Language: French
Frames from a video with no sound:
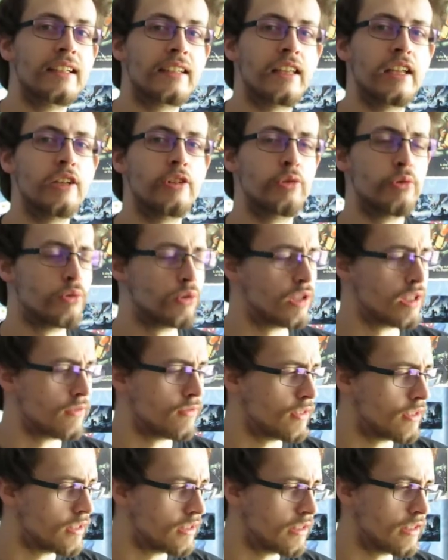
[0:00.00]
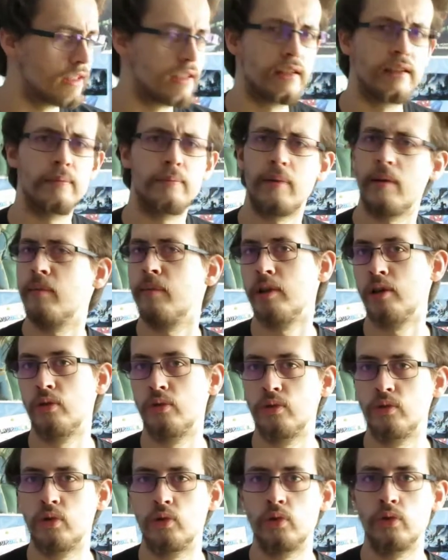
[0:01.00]
quelques DVD, pas mal
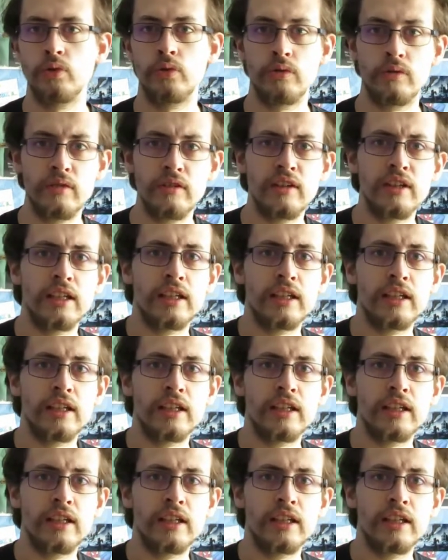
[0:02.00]
de jeux,